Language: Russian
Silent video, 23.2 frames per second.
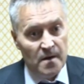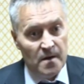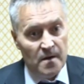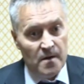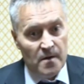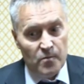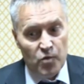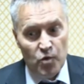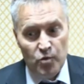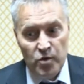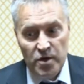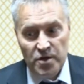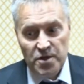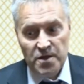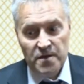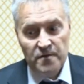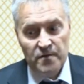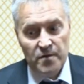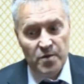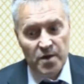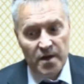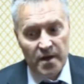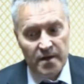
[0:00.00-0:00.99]
публично
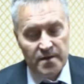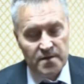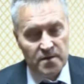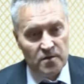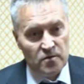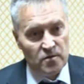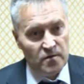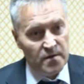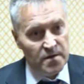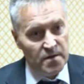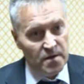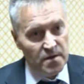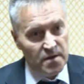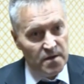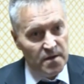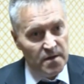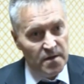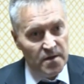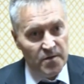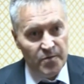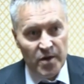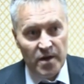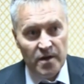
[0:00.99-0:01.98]
выбираются руководители,
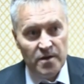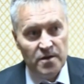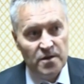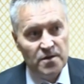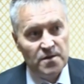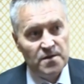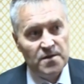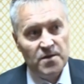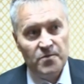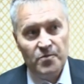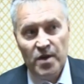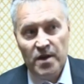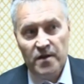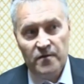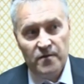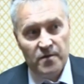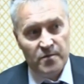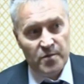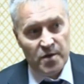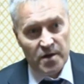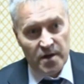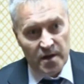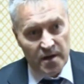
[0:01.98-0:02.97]
их периодически
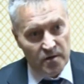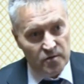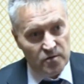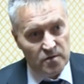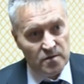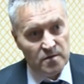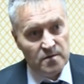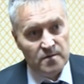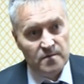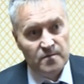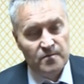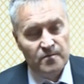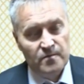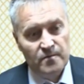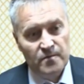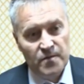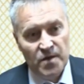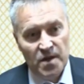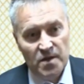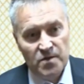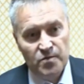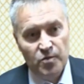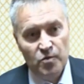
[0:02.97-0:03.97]
перевыбирают.
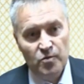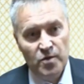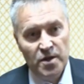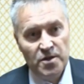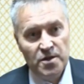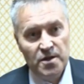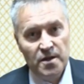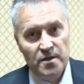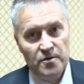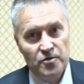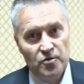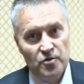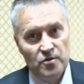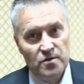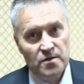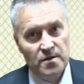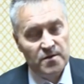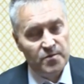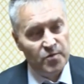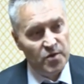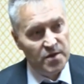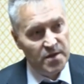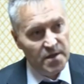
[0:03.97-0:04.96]
Есть публичная
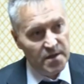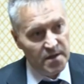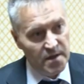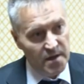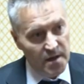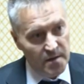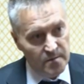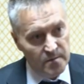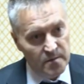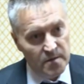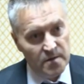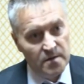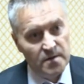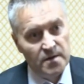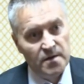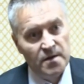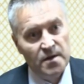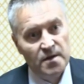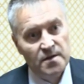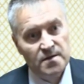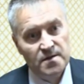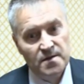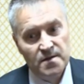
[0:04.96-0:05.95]
отчетность по деньгам,
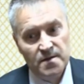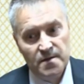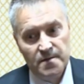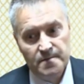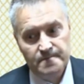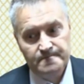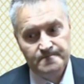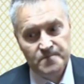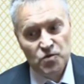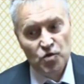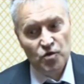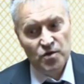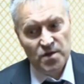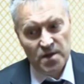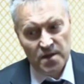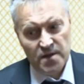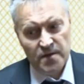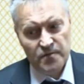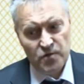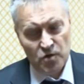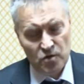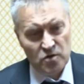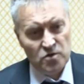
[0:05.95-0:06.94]
есть, эм, то есть
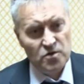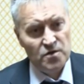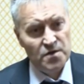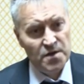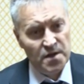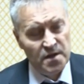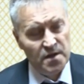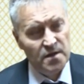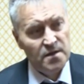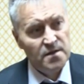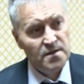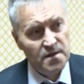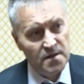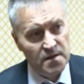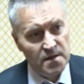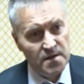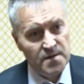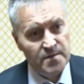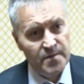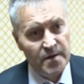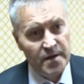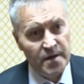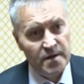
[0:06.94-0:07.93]
это все должно делаться
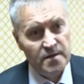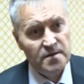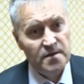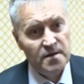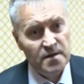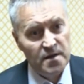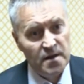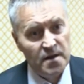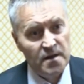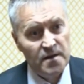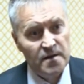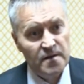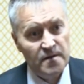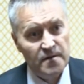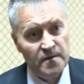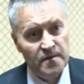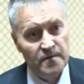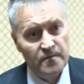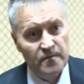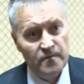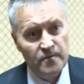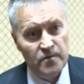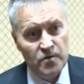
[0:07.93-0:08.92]
транспарентно, как
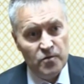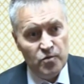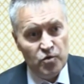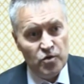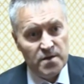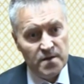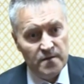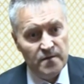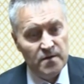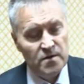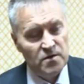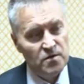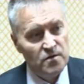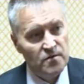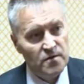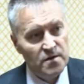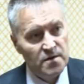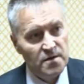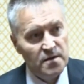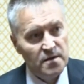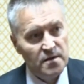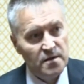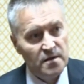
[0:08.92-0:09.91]
в любой цивилизованной
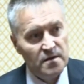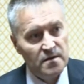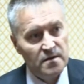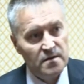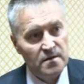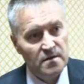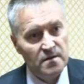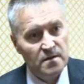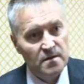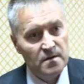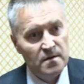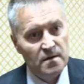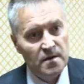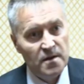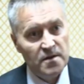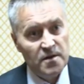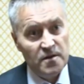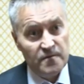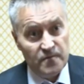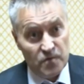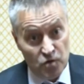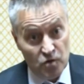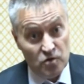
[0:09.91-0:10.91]
стране.
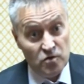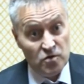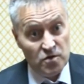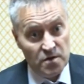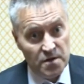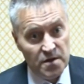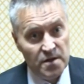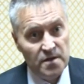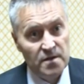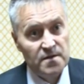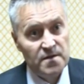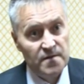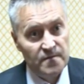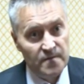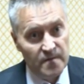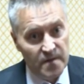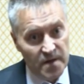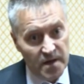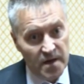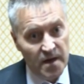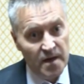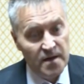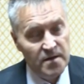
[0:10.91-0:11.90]
Это все должно делаться в
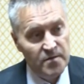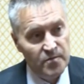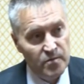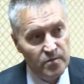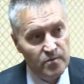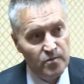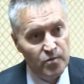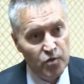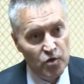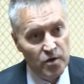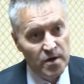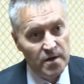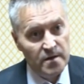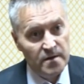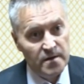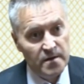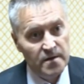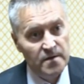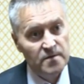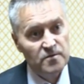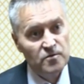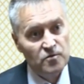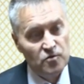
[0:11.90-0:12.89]
легальном поле.
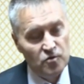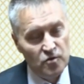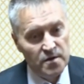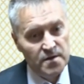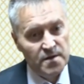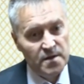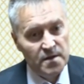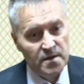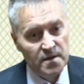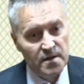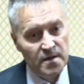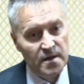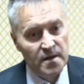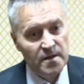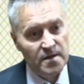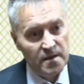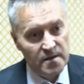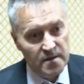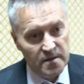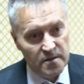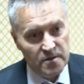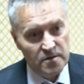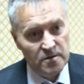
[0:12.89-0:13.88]
И с другой стороны, это
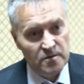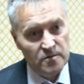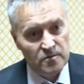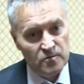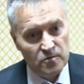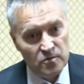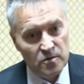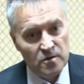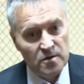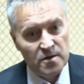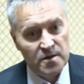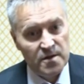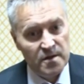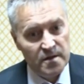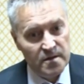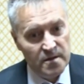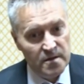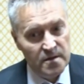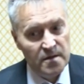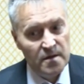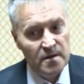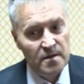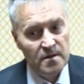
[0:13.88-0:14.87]
отличный урок для
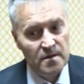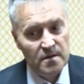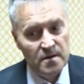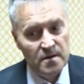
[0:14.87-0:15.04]
детей,